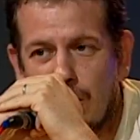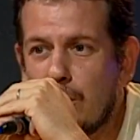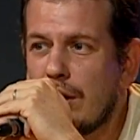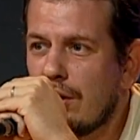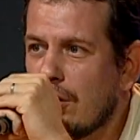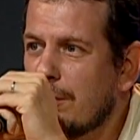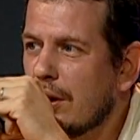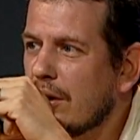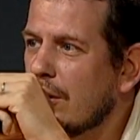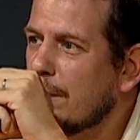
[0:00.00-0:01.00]
encuentro como
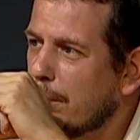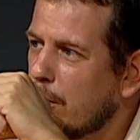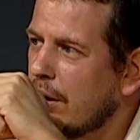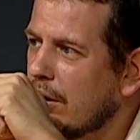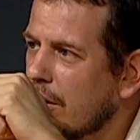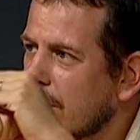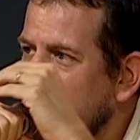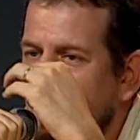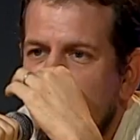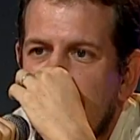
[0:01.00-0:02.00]
gestores públicos
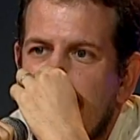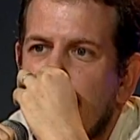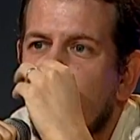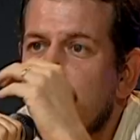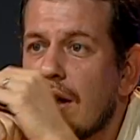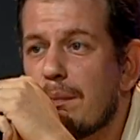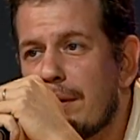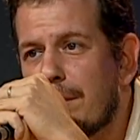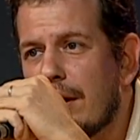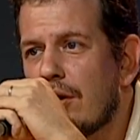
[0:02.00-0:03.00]
y escuchar
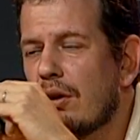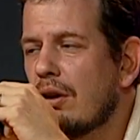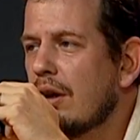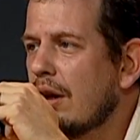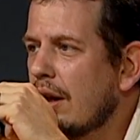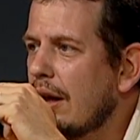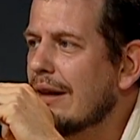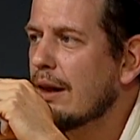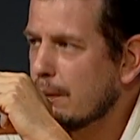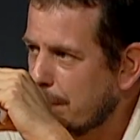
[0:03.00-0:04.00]
primero
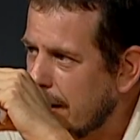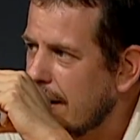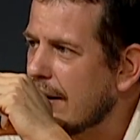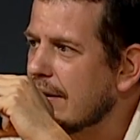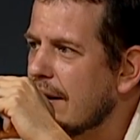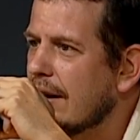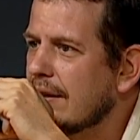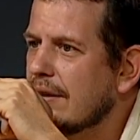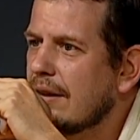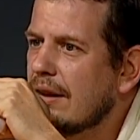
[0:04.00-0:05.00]
las
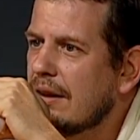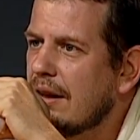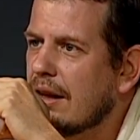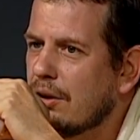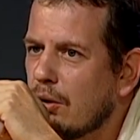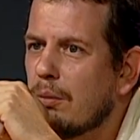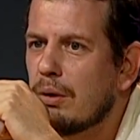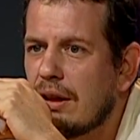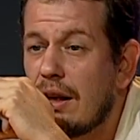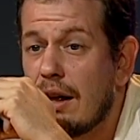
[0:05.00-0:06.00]
experiencias de gestión
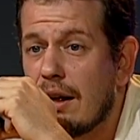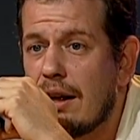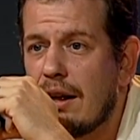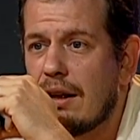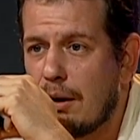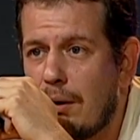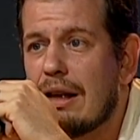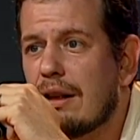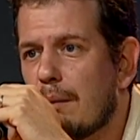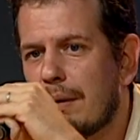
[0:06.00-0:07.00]
comunitaria que, van
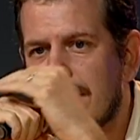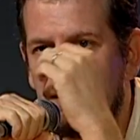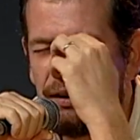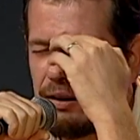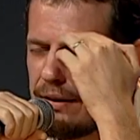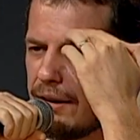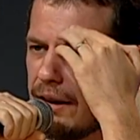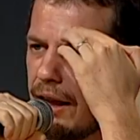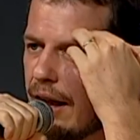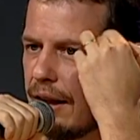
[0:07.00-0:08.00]
a estar presentes
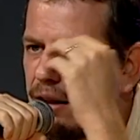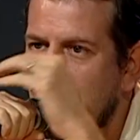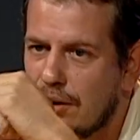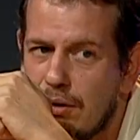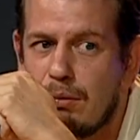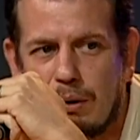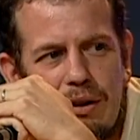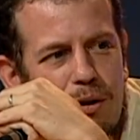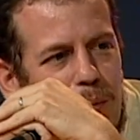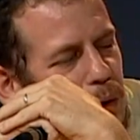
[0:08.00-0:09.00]
aquí. De hecho,
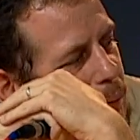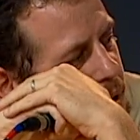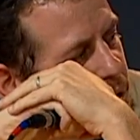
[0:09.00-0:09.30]
hubiese sido mucho más